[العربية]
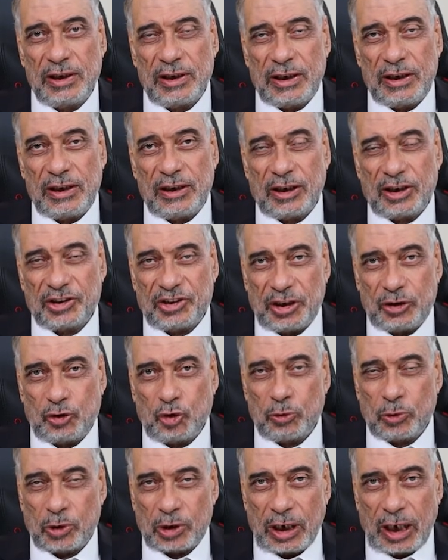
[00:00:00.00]
إلا
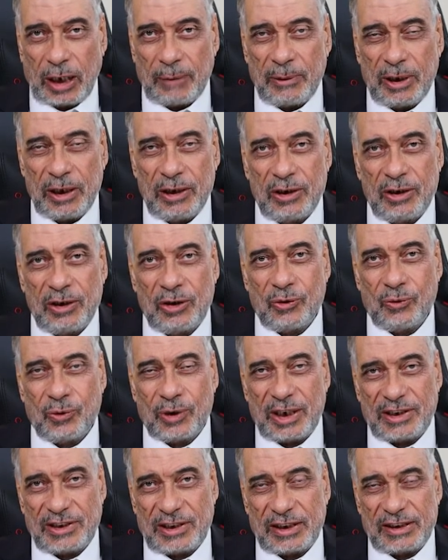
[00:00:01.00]
غشيتهم الرحمة
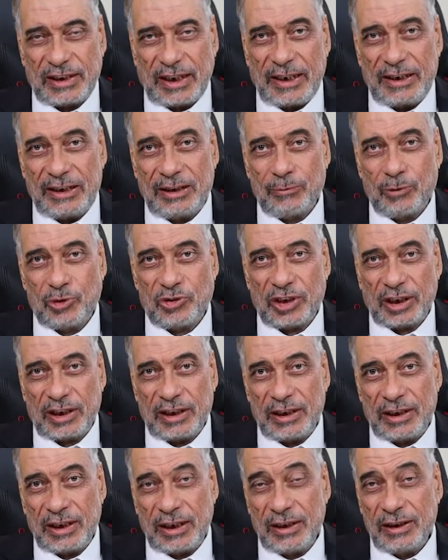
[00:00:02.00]
ونزلت عليهم
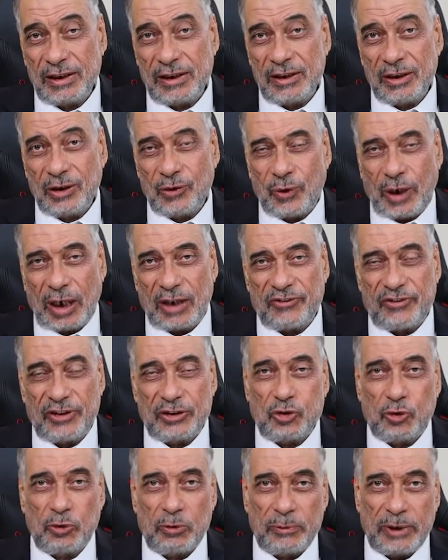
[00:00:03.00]
السكينة
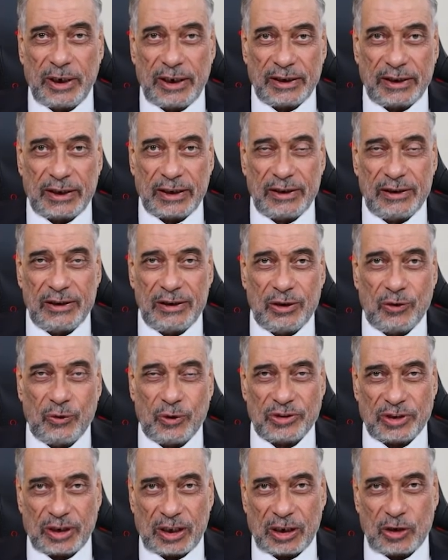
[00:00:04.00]
وحفتهم الملائكة
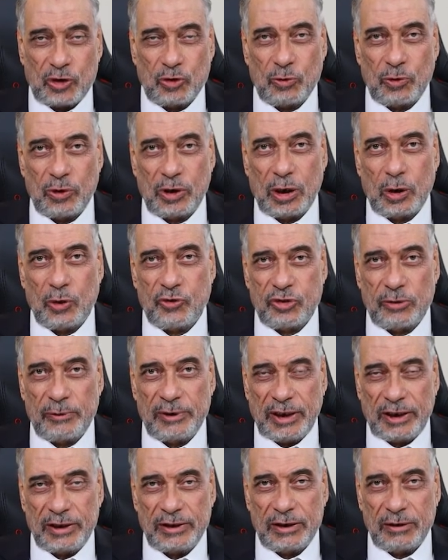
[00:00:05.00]
وذكرهم الله في من
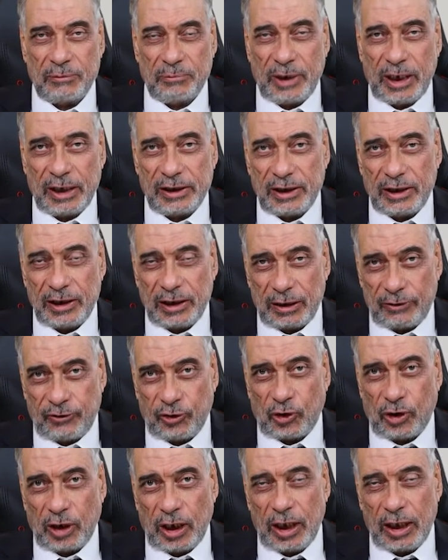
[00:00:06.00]
عنده بعض
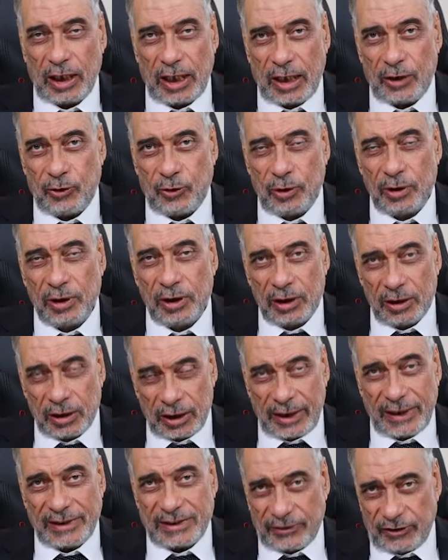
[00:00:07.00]
الفقهاء قالوا
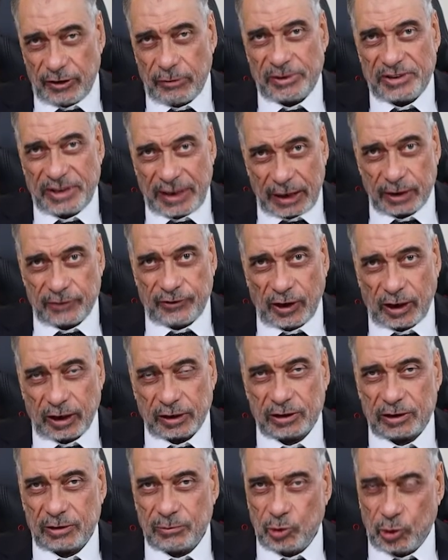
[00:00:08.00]
ليس في المساجد
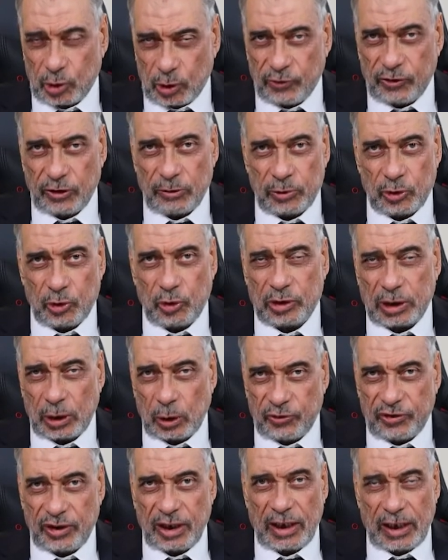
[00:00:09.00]
فقط ممكن في البيوت
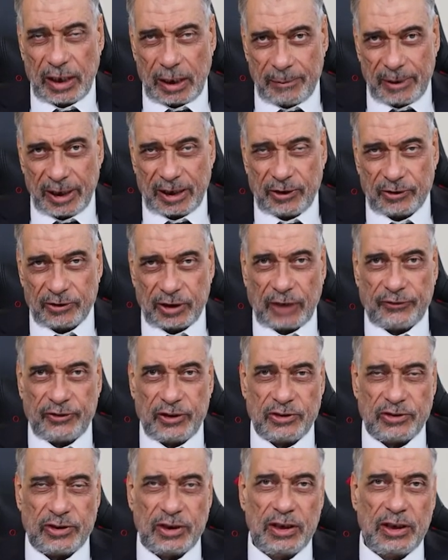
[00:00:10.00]
أو في أماكن
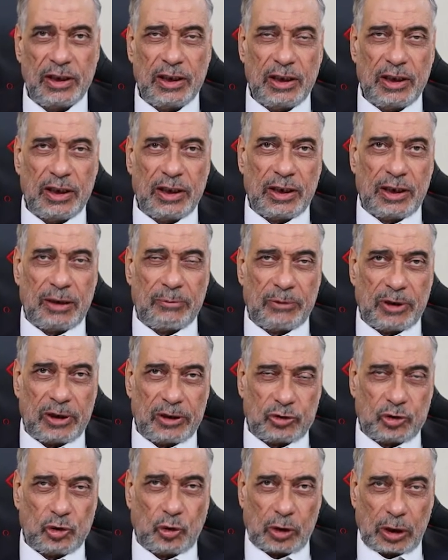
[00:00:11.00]
التحفيظ
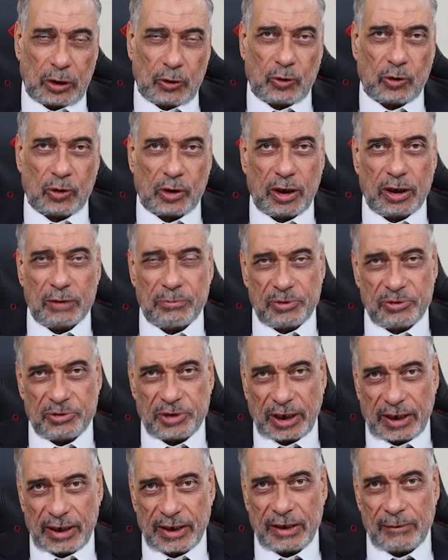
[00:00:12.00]
لما تقرأ القرآن
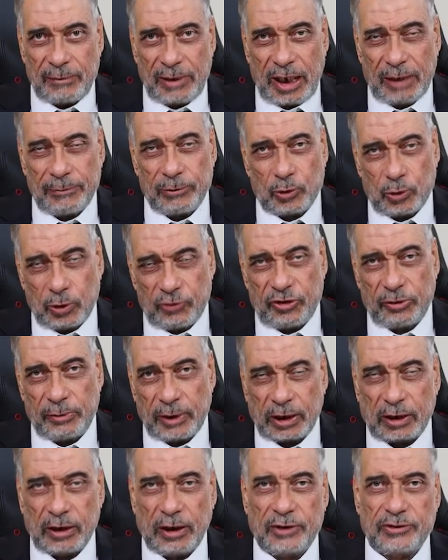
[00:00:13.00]
بشكل جماعي بيكون في
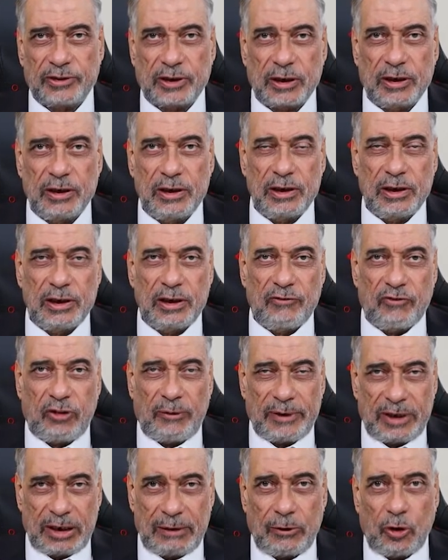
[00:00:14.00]
بركة أكثر
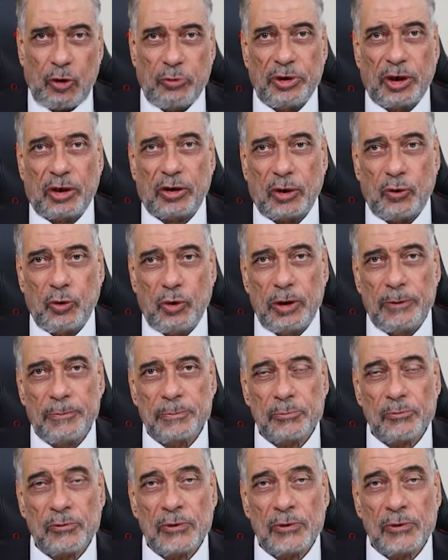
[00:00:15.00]
فبينما هم يقرؤون